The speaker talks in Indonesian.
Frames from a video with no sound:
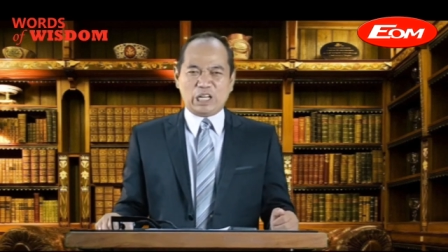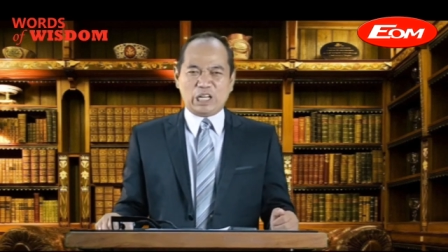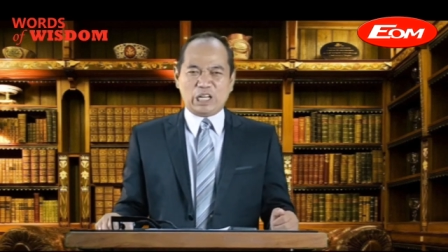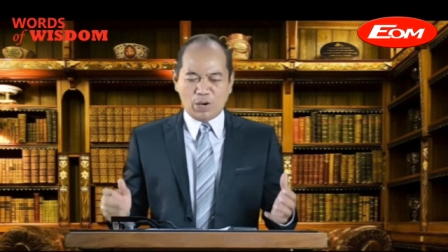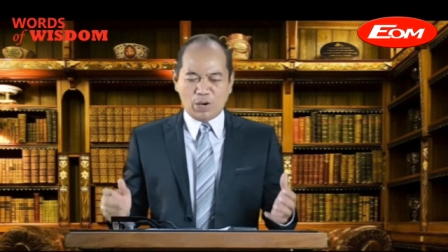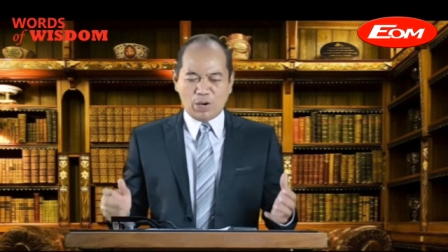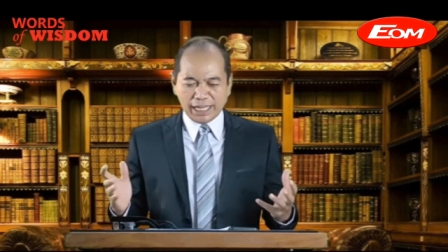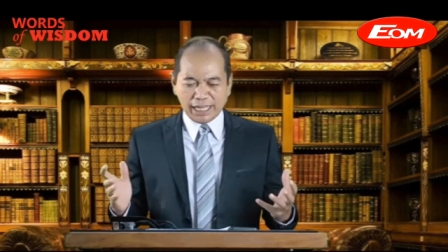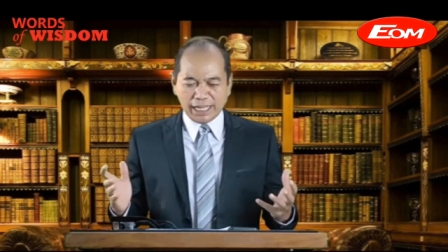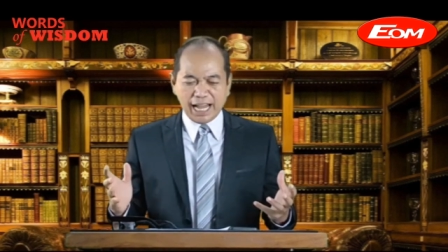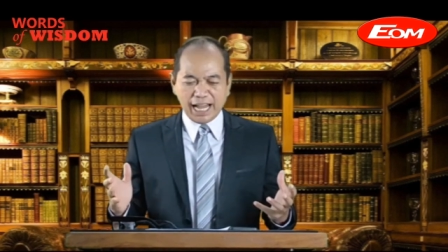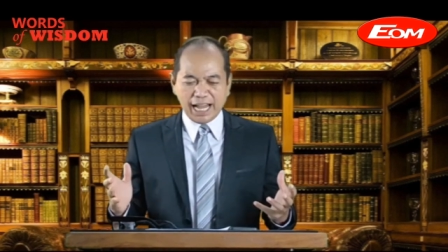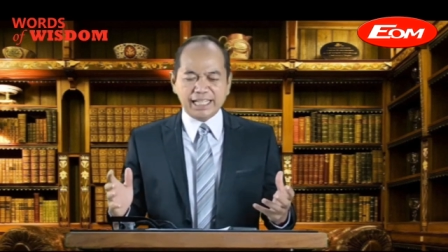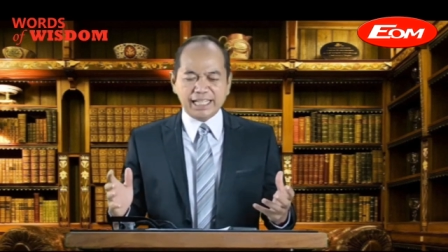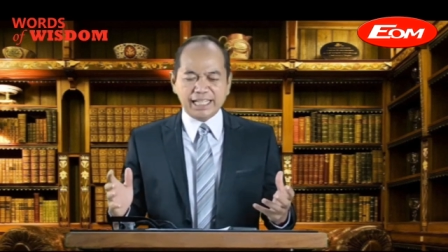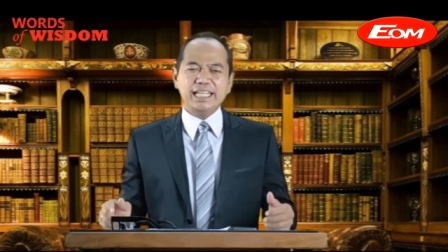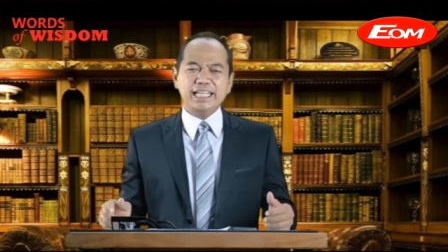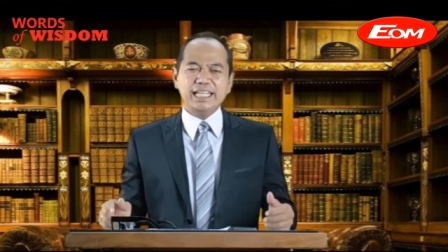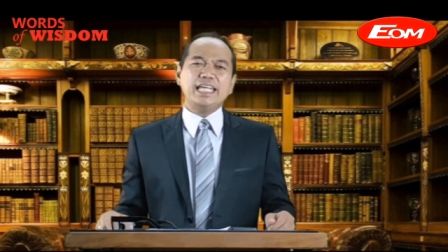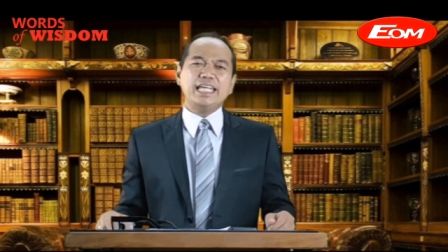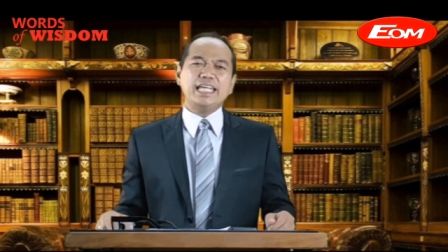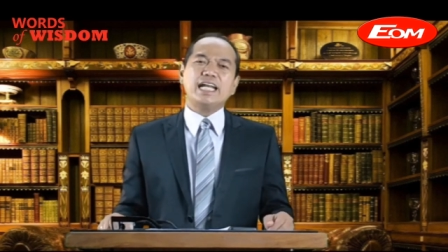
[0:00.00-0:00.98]
Kalau
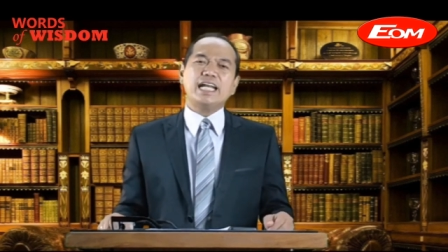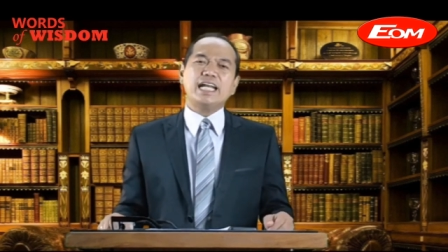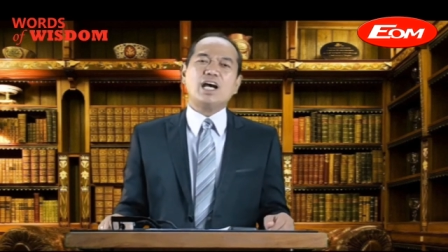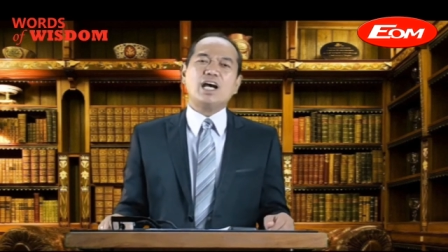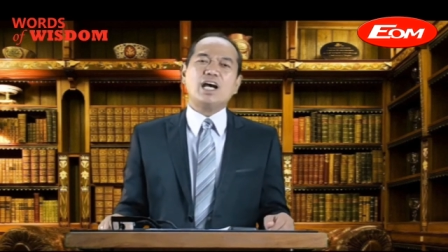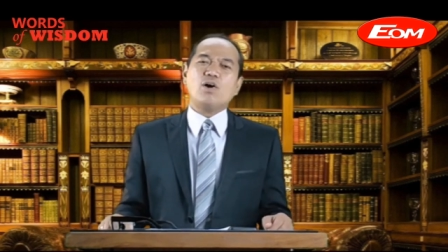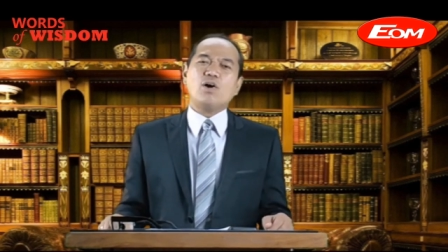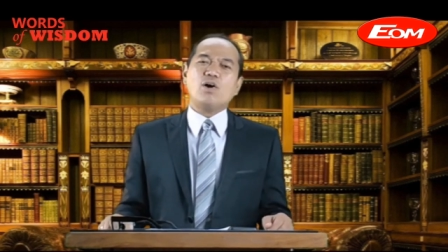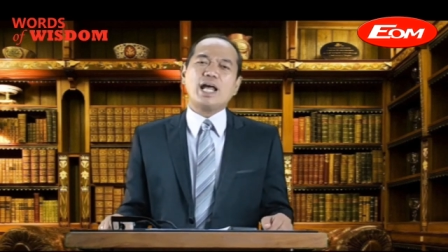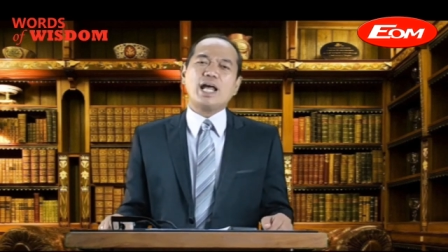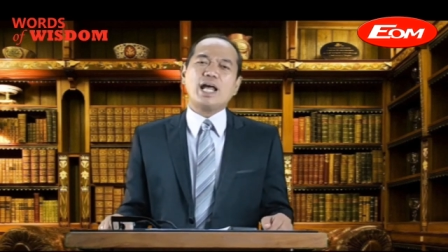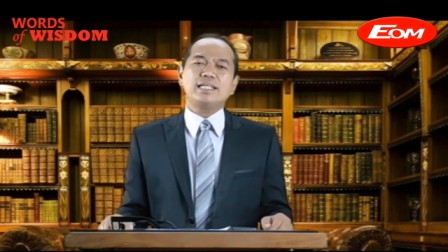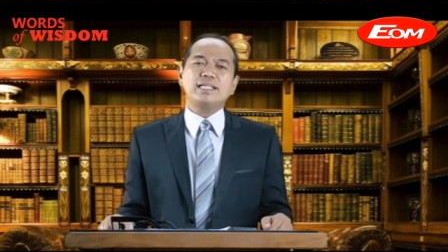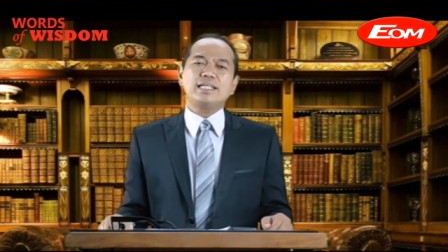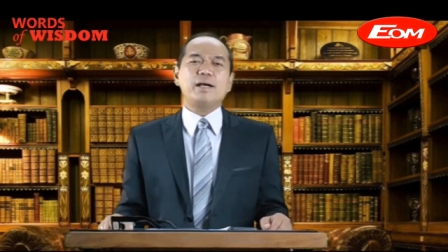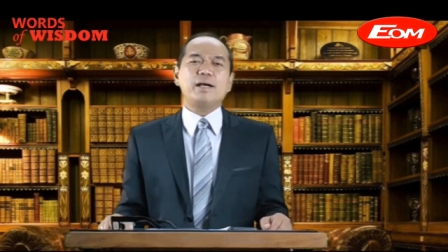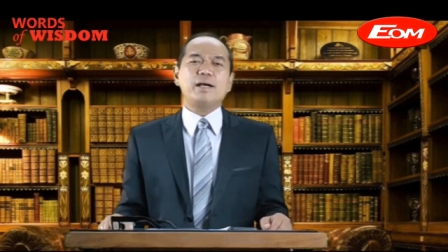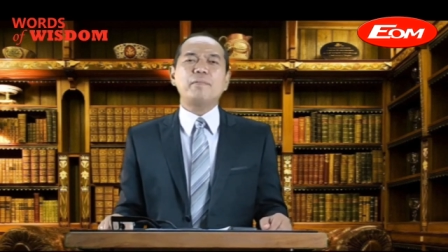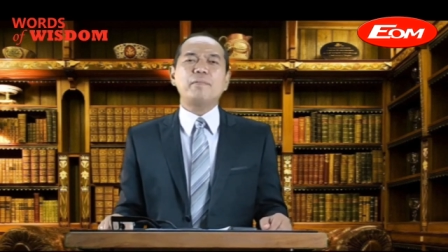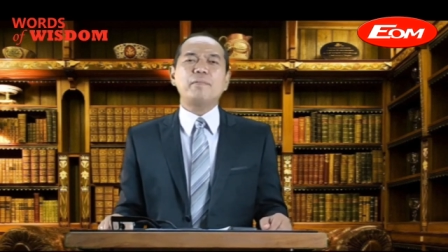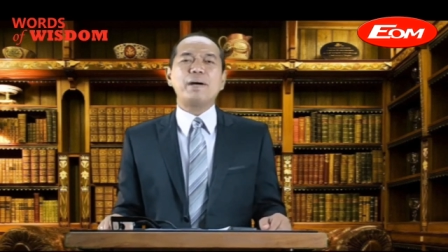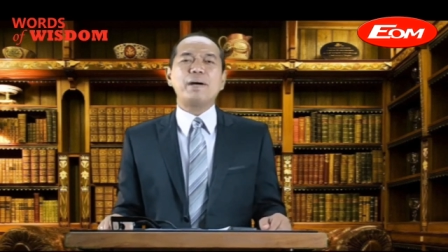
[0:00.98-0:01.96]
hari-hari ini ada orang
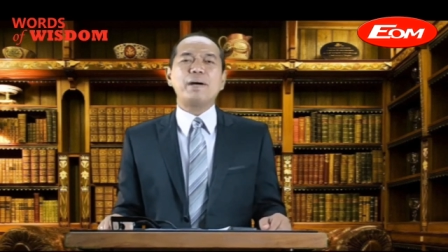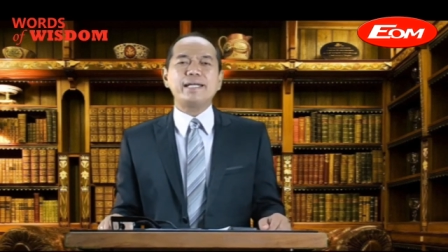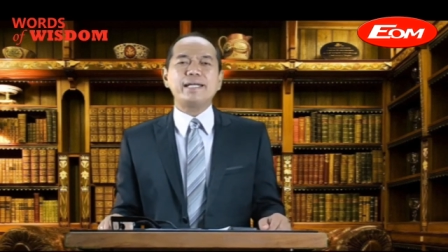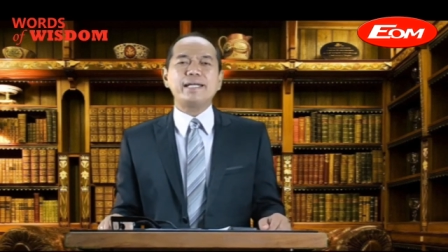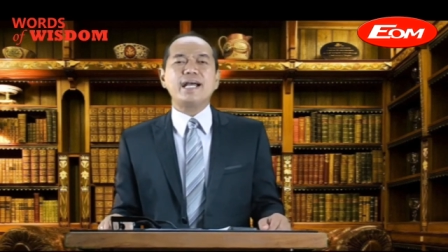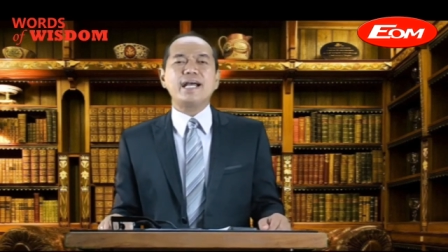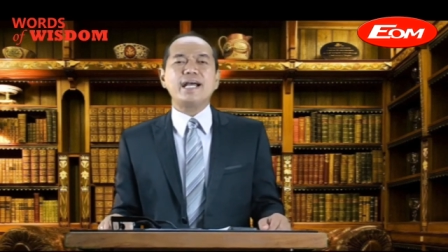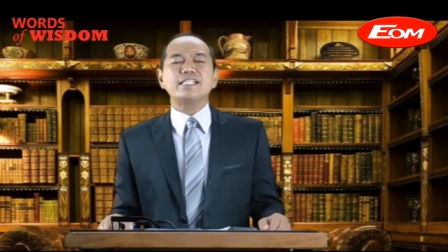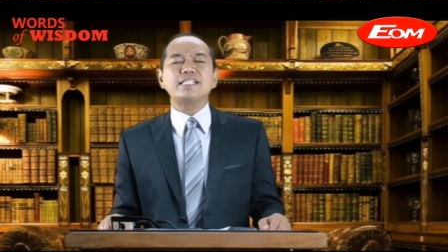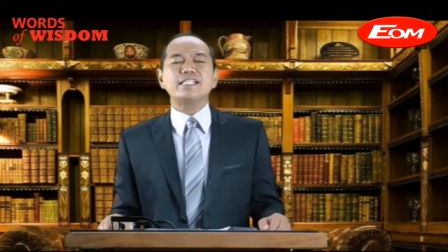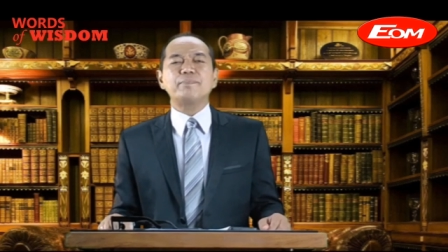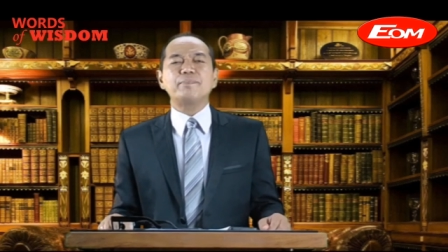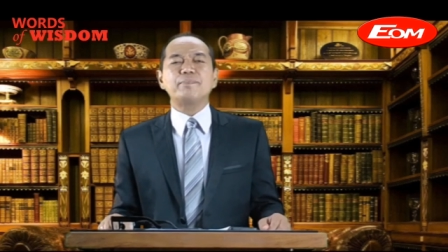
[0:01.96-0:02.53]
yang memandang